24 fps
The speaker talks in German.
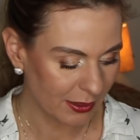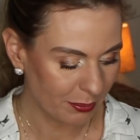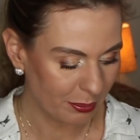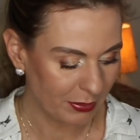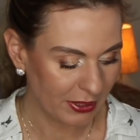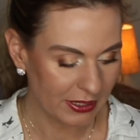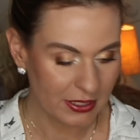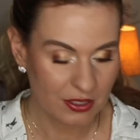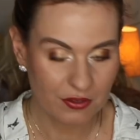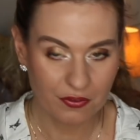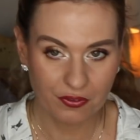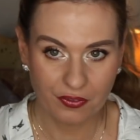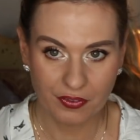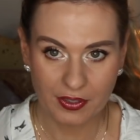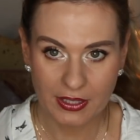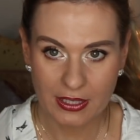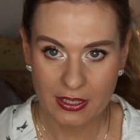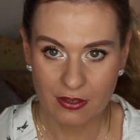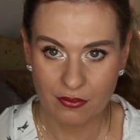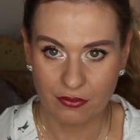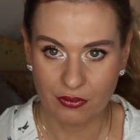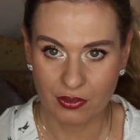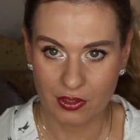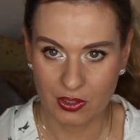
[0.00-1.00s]
ich habe mir jetzt
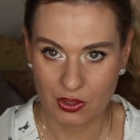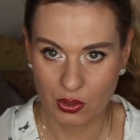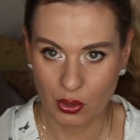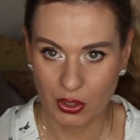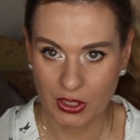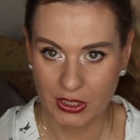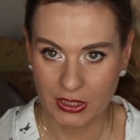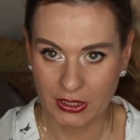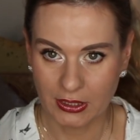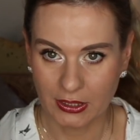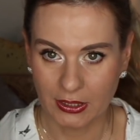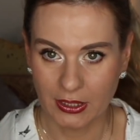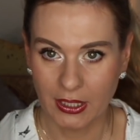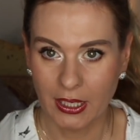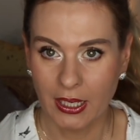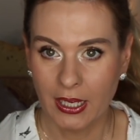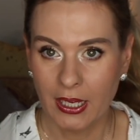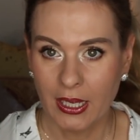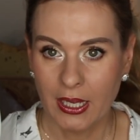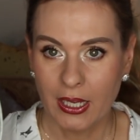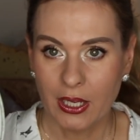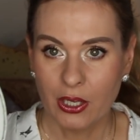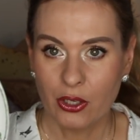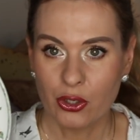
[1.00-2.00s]
vier von solchen
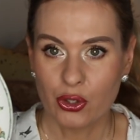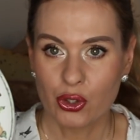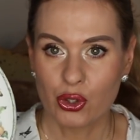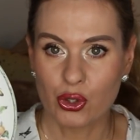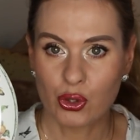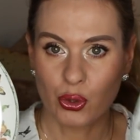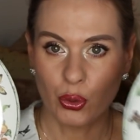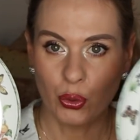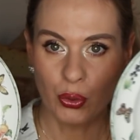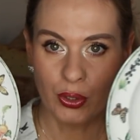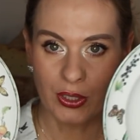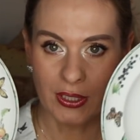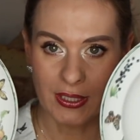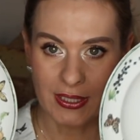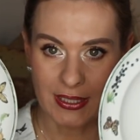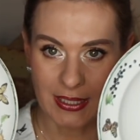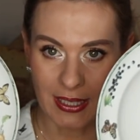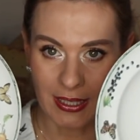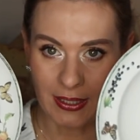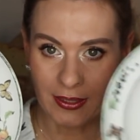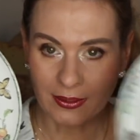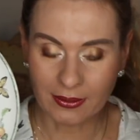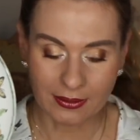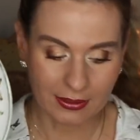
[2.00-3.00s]
schönen
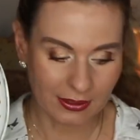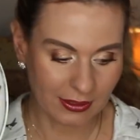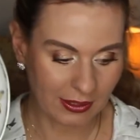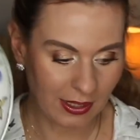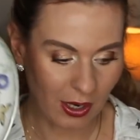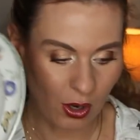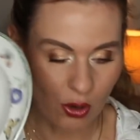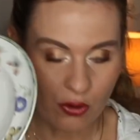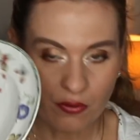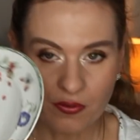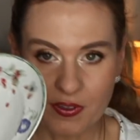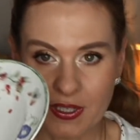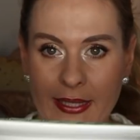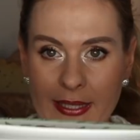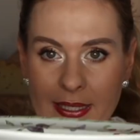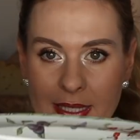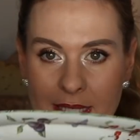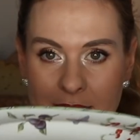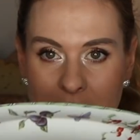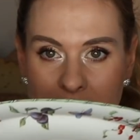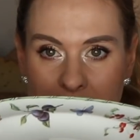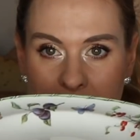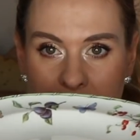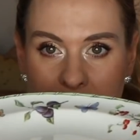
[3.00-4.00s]
Tellern gekauft.
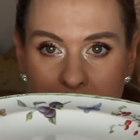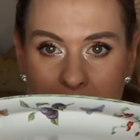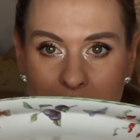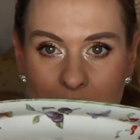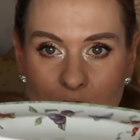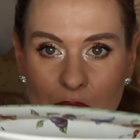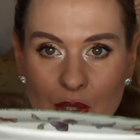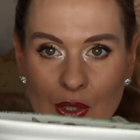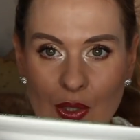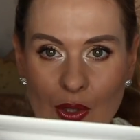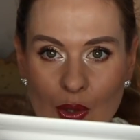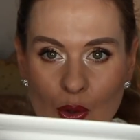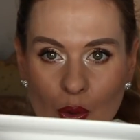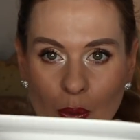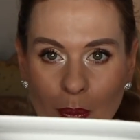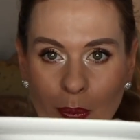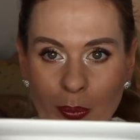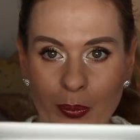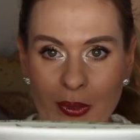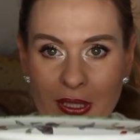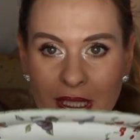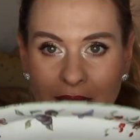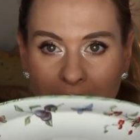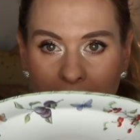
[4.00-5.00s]
Das sind hier solche
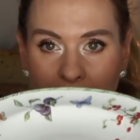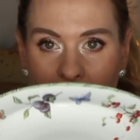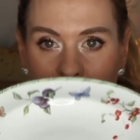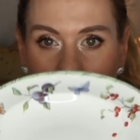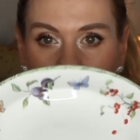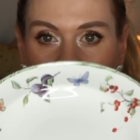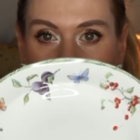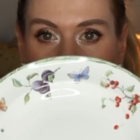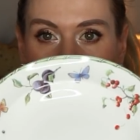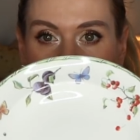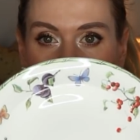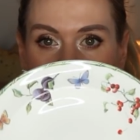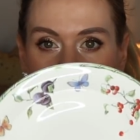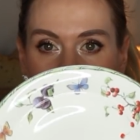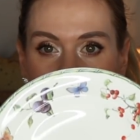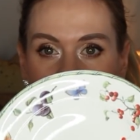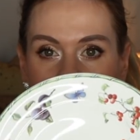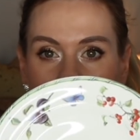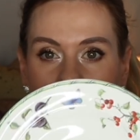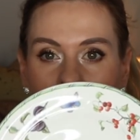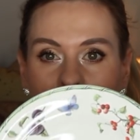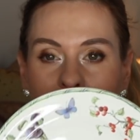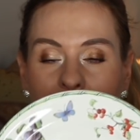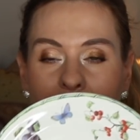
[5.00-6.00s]
Suppenteller.
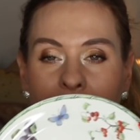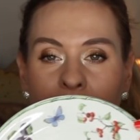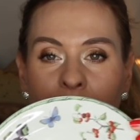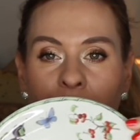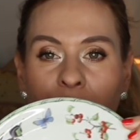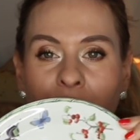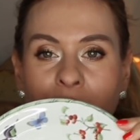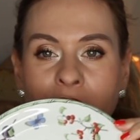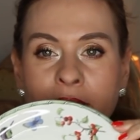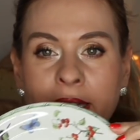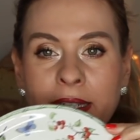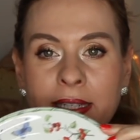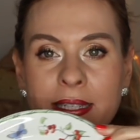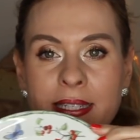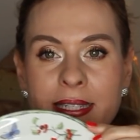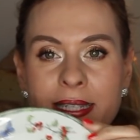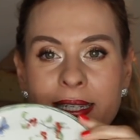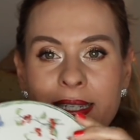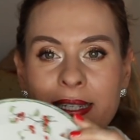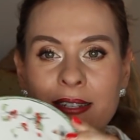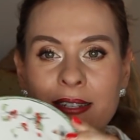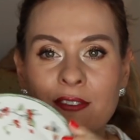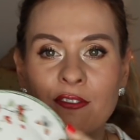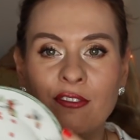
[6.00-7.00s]
Ich finde,
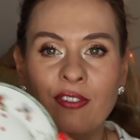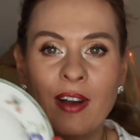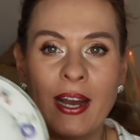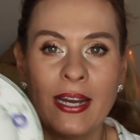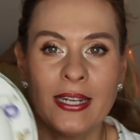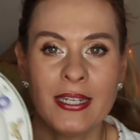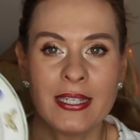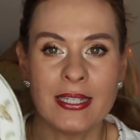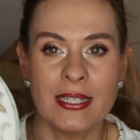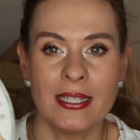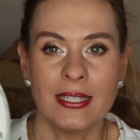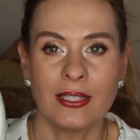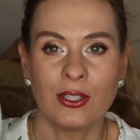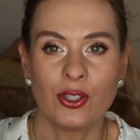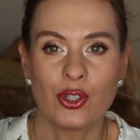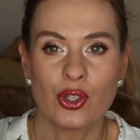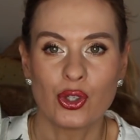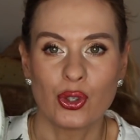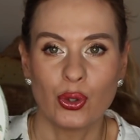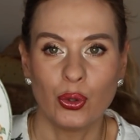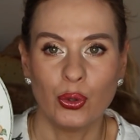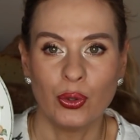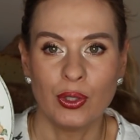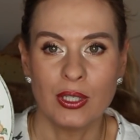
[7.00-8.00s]
das ist ein wahnsinnig
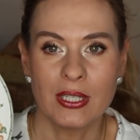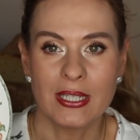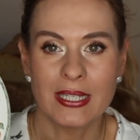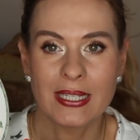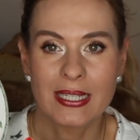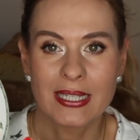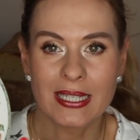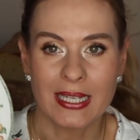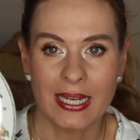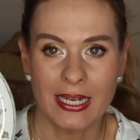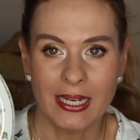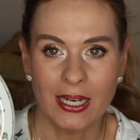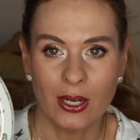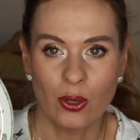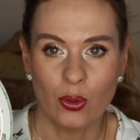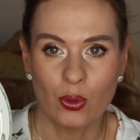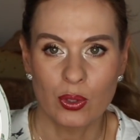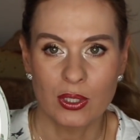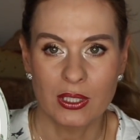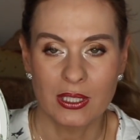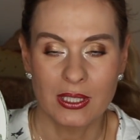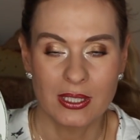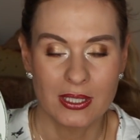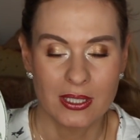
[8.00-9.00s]
schönes,
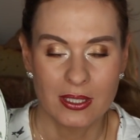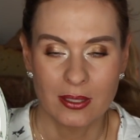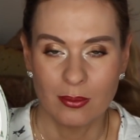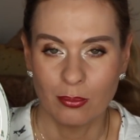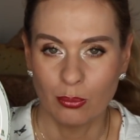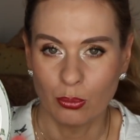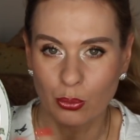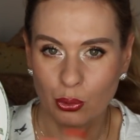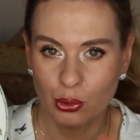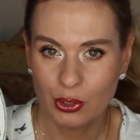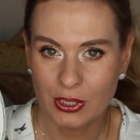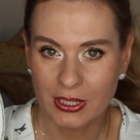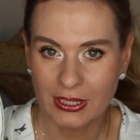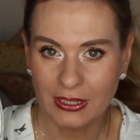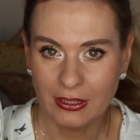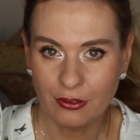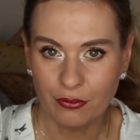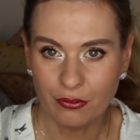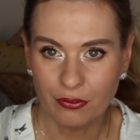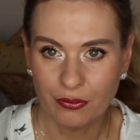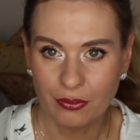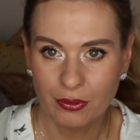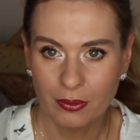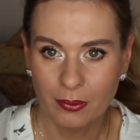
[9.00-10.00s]
zeitloses
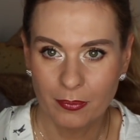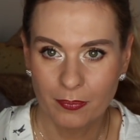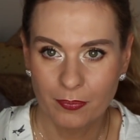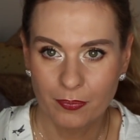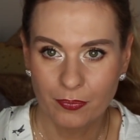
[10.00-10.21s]
Motiv.